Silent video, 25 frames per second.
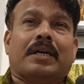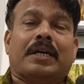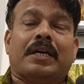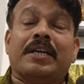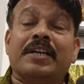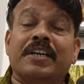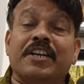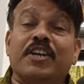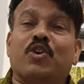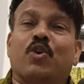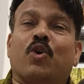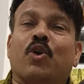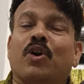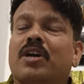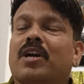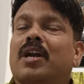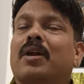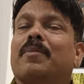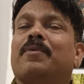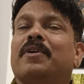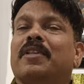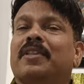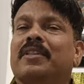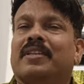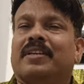ఎన్ని కోట్ల
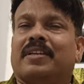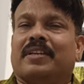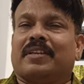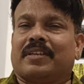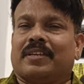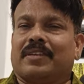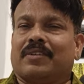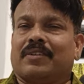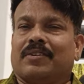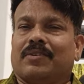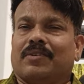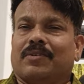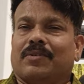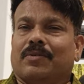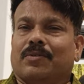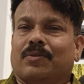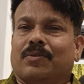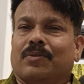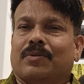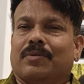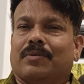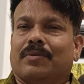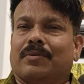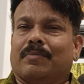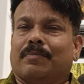మంది
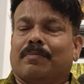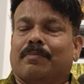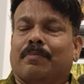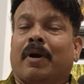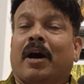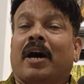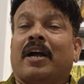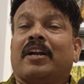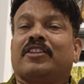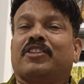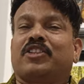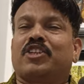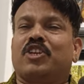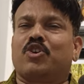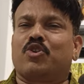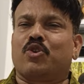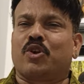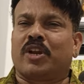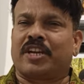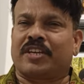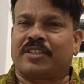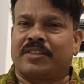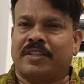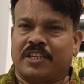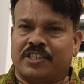
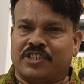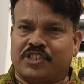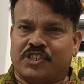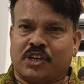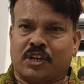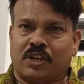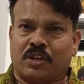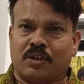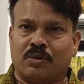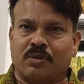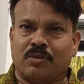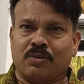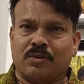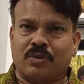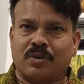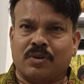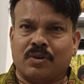భారతీయులున్న ఈ దేశంలో